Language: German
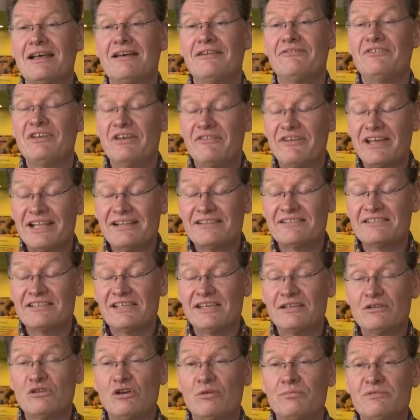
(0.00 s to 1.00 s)
Wir werden
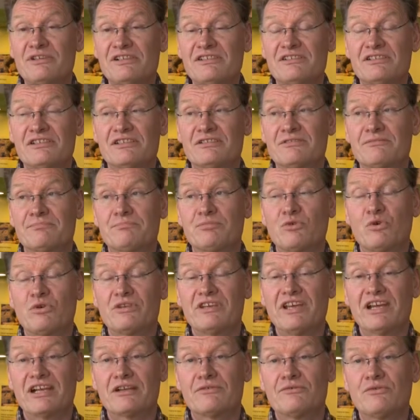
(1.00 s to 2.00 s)
sehen, ob dieses
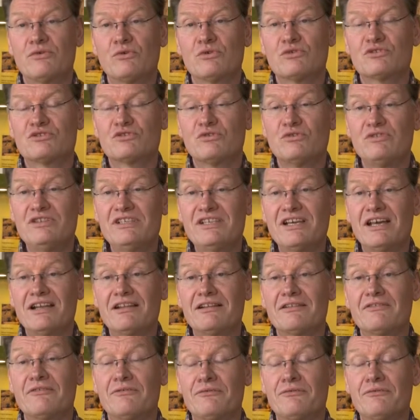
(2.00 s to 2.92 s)
Projekt funktioniert.